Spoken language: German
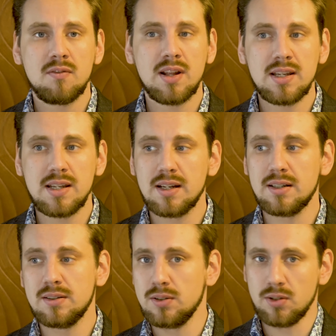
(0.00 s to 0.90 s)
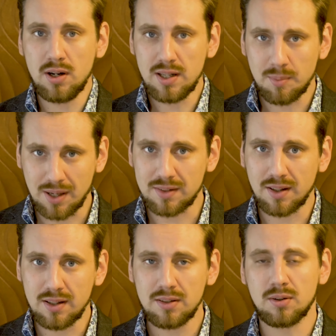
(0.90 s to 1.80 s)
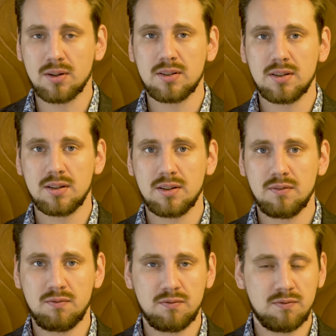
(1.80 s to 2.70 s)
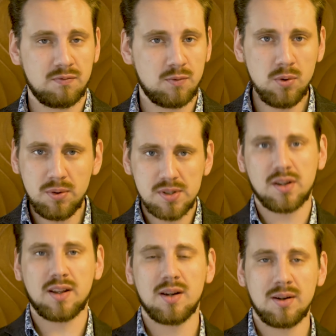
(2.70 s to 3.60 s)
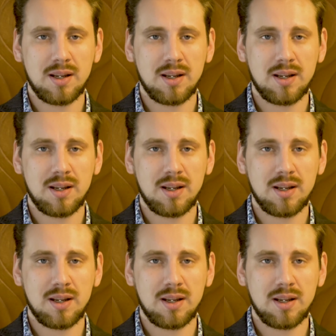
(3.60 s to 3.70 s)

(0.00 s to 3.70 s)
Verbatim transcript: Wenn ihr neu dabei seid und wodurch auch äh,